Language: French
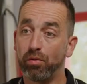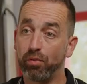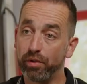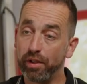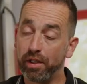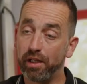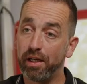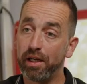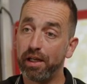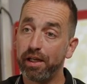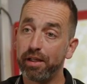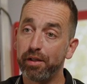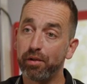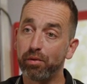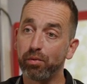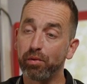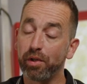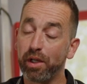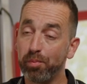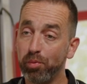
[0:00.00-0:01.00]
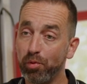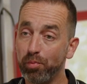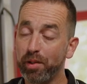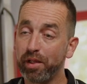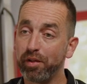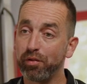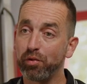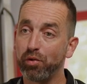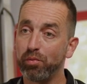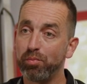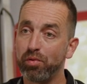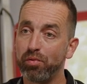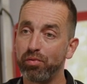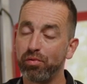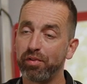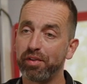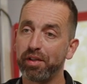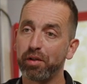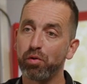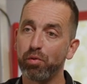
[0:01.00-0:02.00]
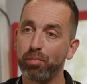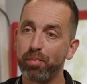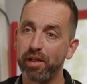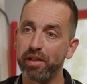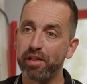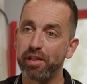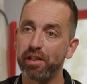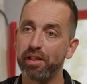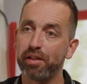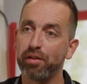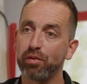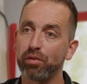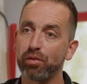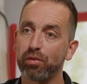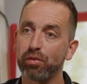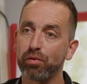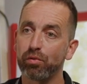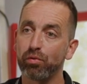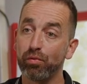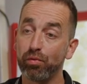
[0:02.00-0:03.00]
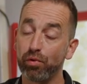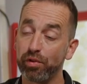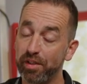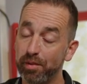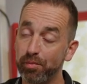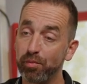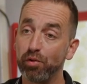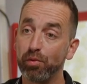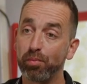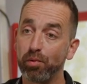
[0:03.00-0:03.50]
On est là et on répond présent pour vous accompagner dans tous vos types de